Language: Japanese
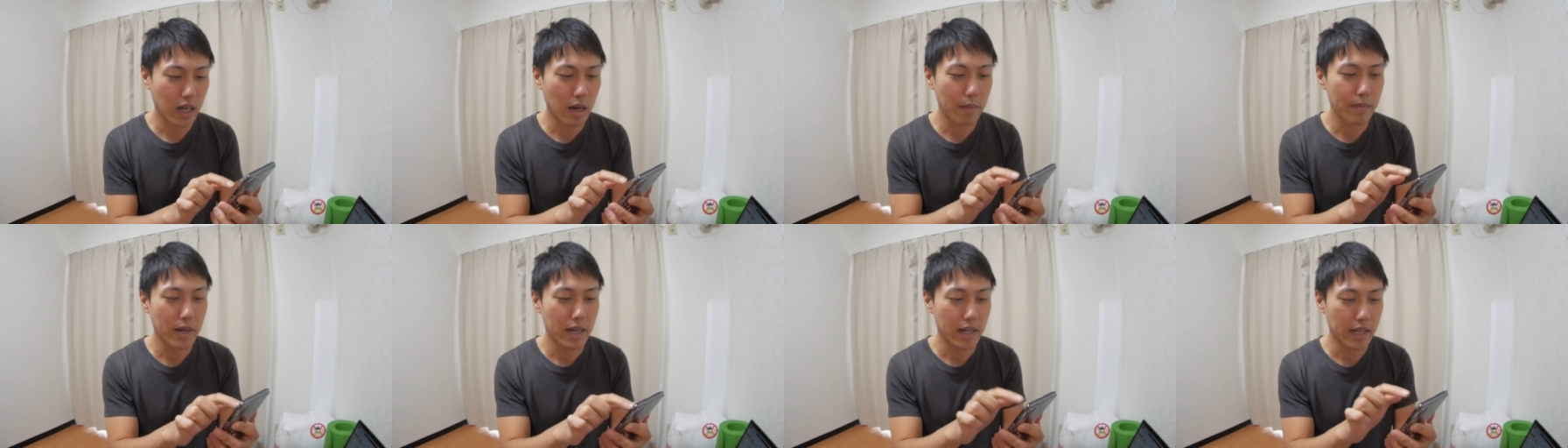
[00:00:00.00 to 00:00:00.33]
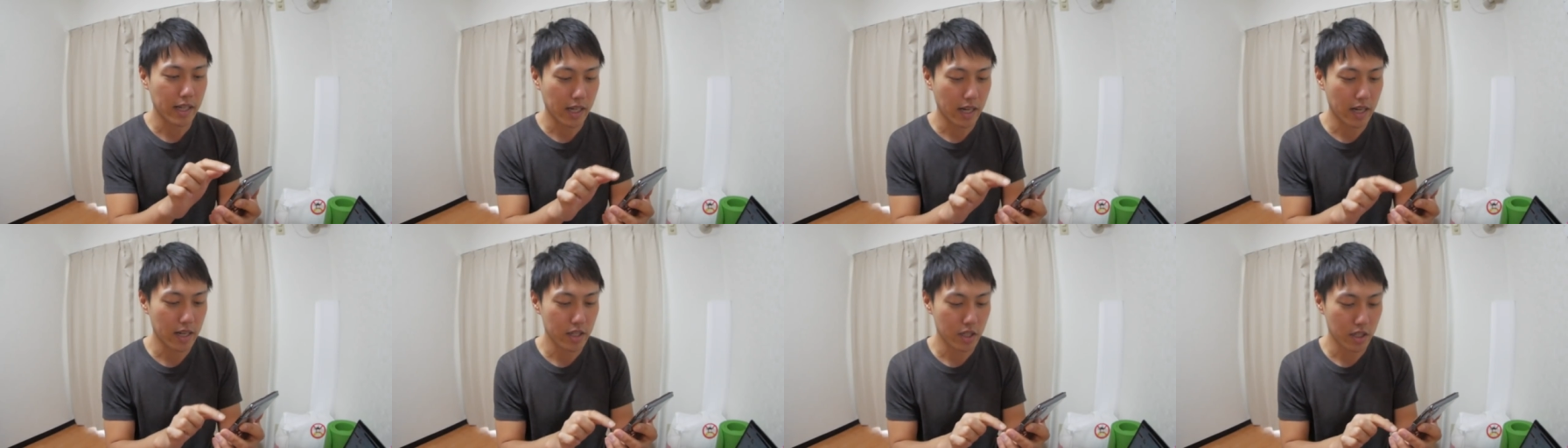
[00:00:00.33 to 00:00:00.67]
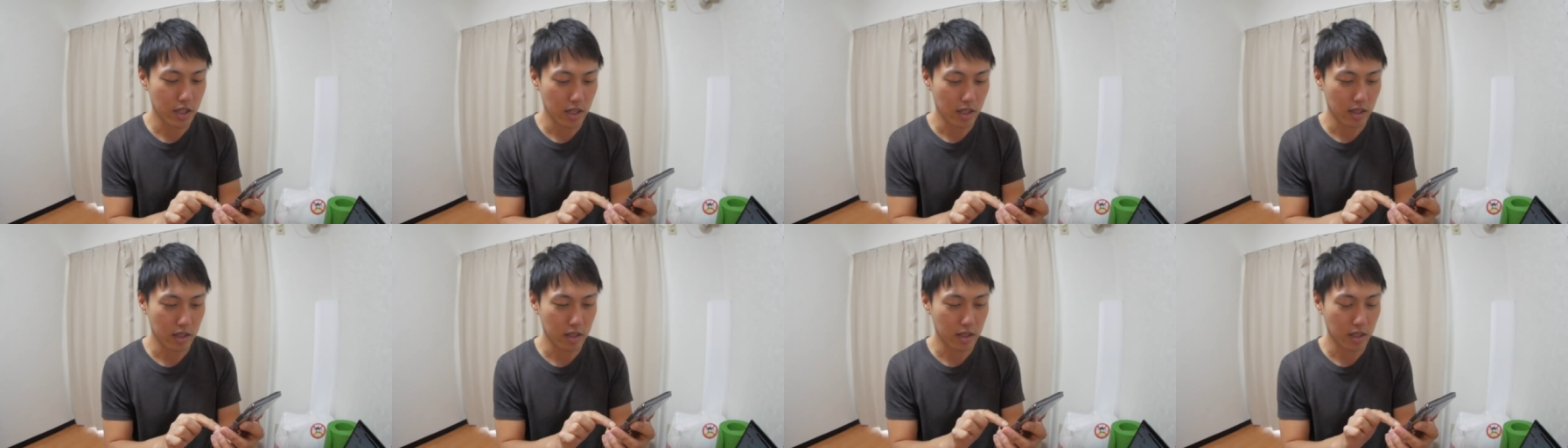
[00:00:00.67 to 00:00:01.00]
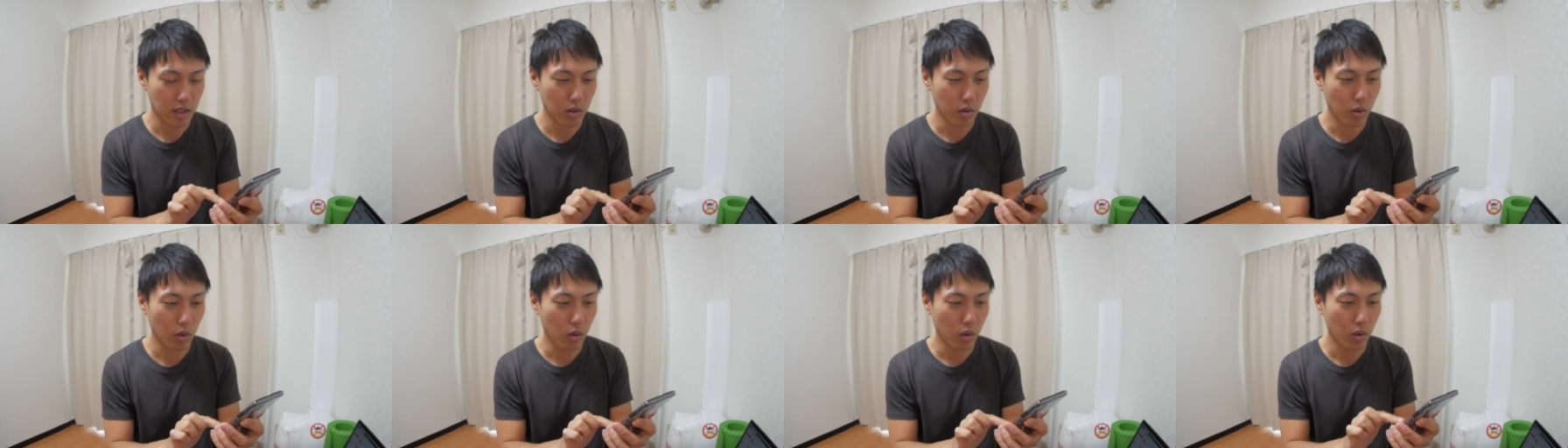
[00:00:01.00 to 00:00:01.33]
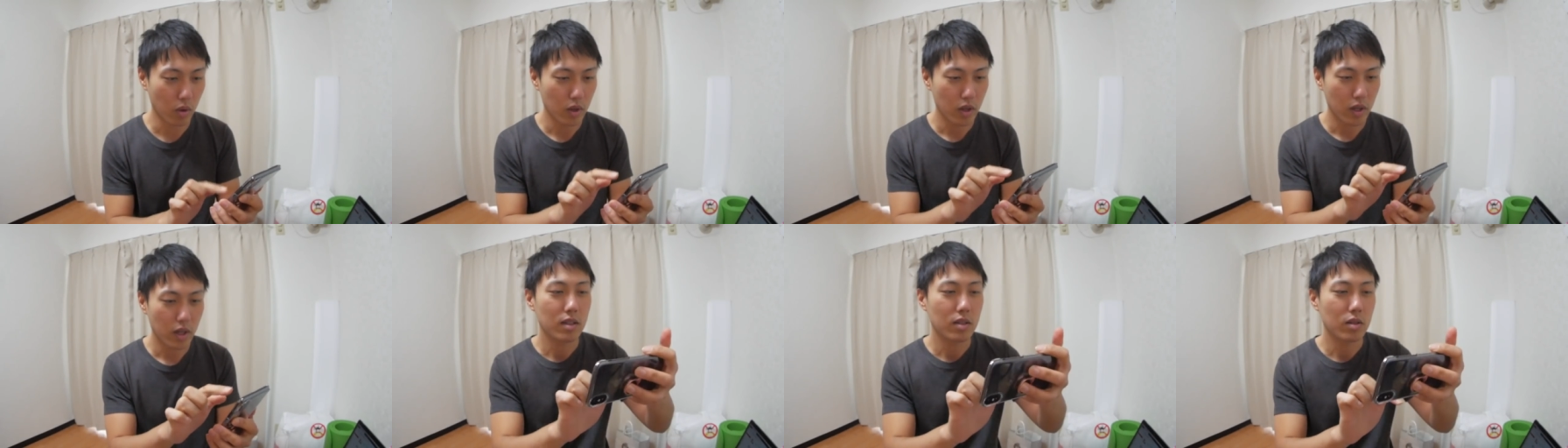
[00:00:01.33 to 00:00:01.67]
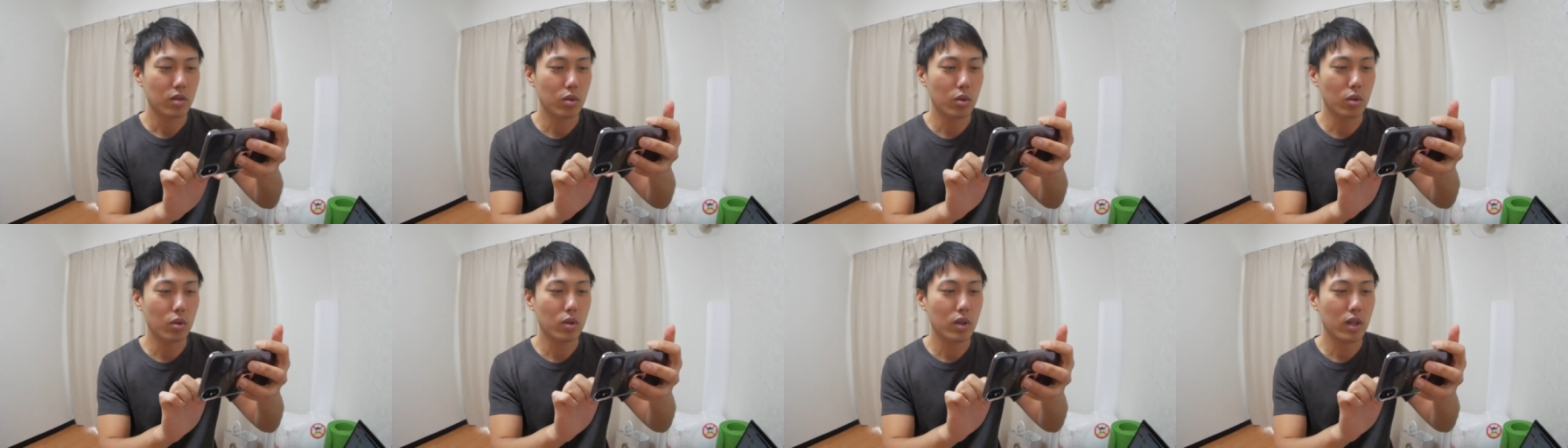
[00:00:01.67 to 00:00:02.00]
カメラに関してなんですけど、
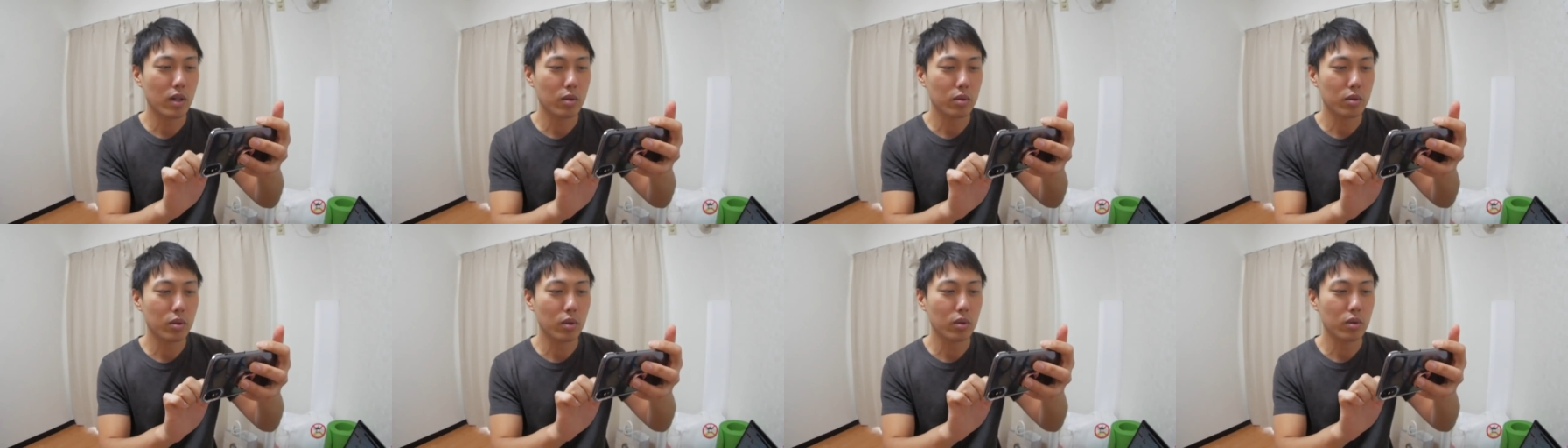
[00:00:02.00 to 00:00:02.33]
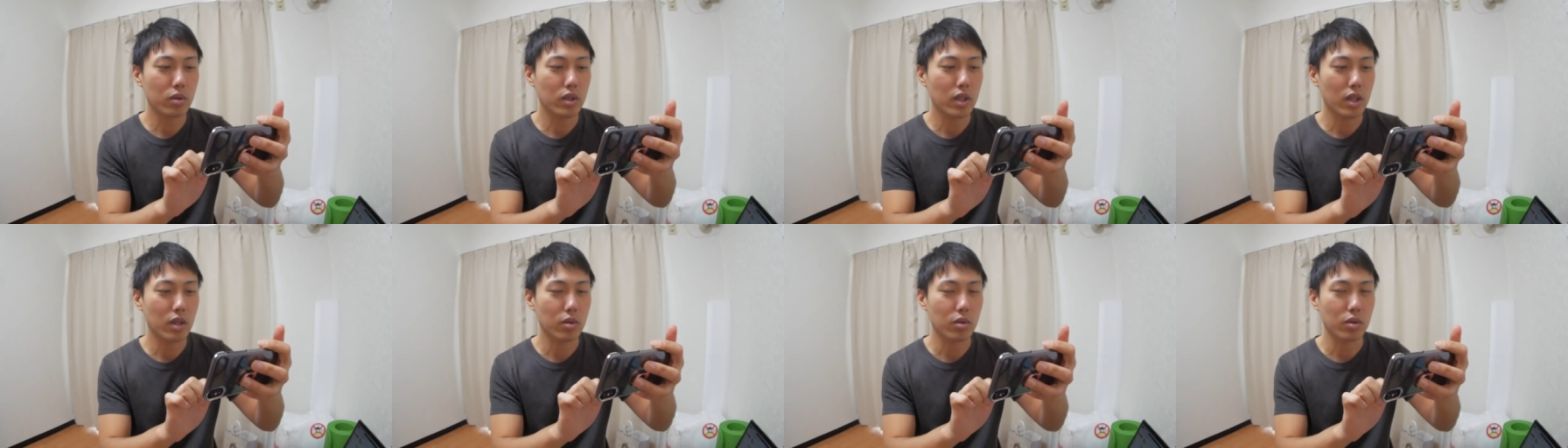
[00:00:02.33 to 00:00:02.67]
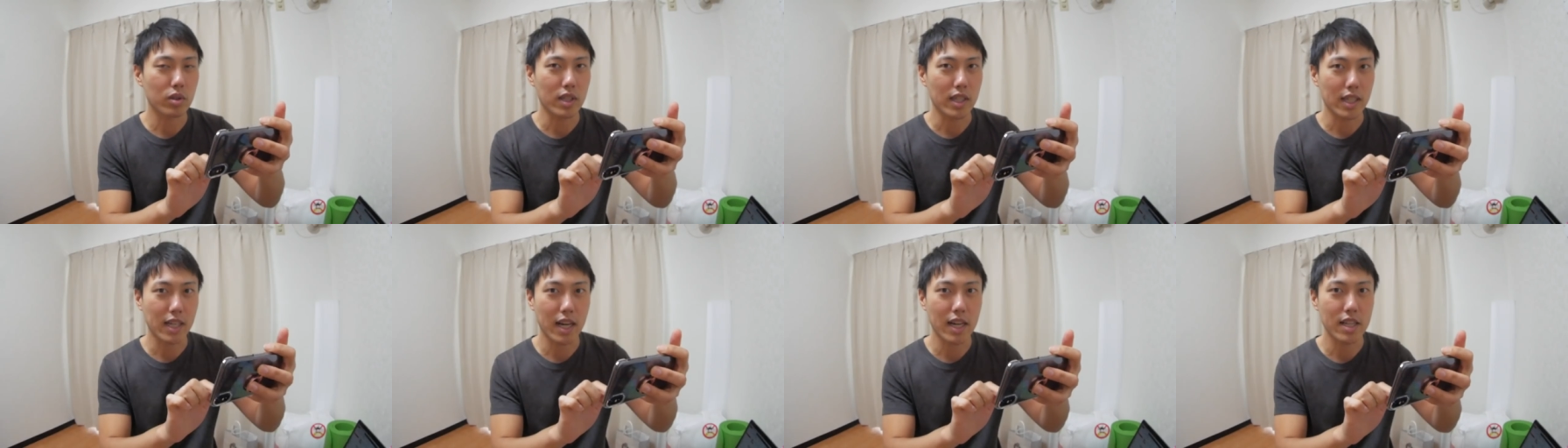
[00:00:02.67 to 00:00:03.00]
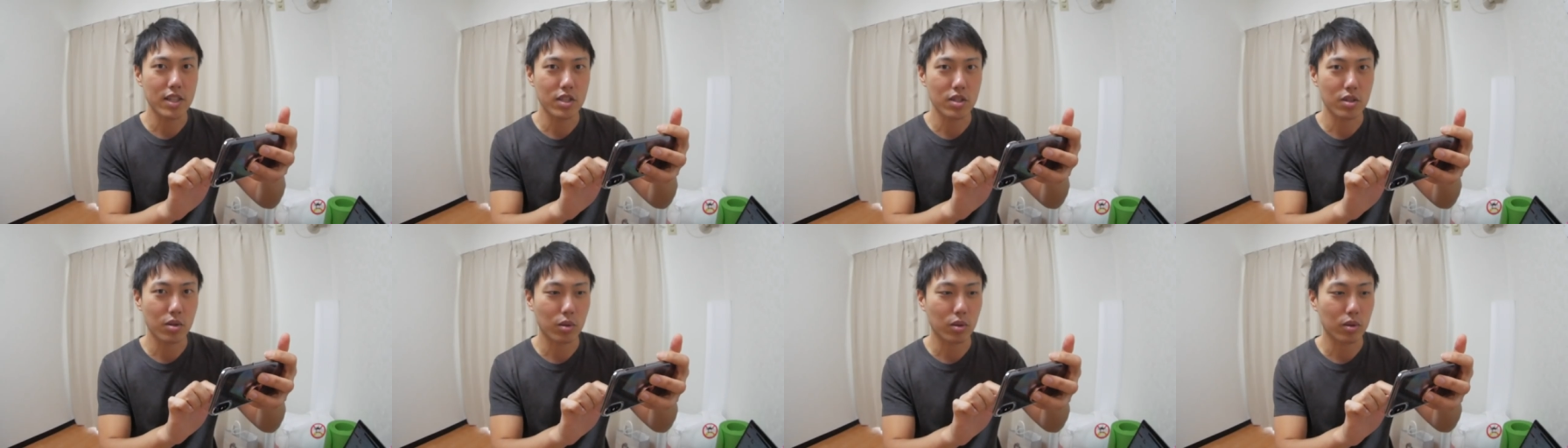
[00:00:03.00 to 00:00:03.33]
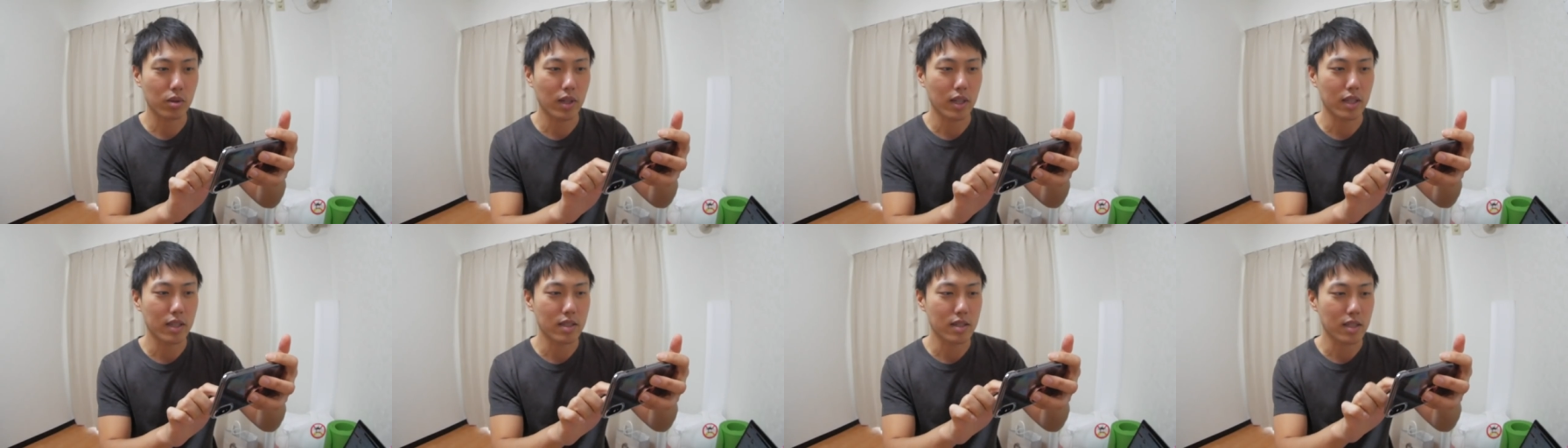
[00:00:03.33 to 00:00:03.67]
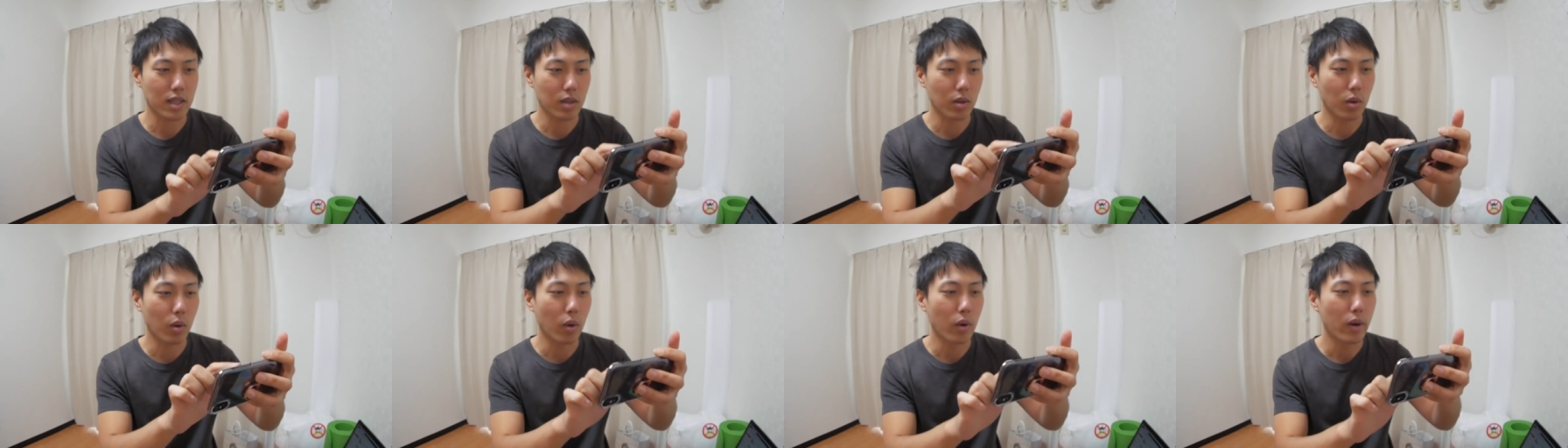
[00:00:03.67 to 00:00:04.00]
動画を撮っている時に感じることなんです
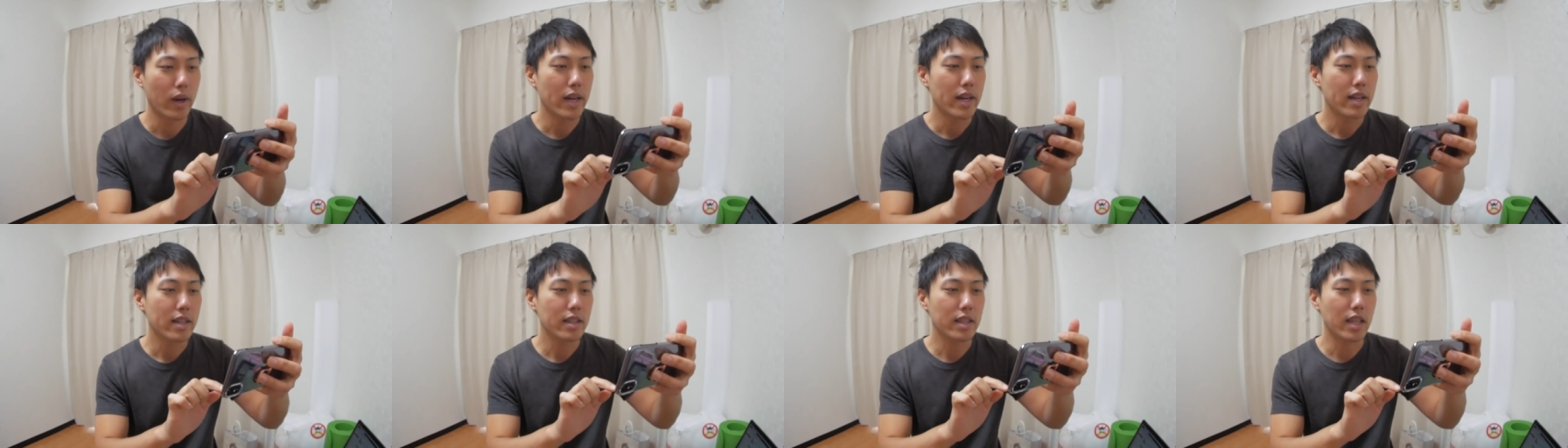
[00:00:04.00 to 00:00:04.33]
けど、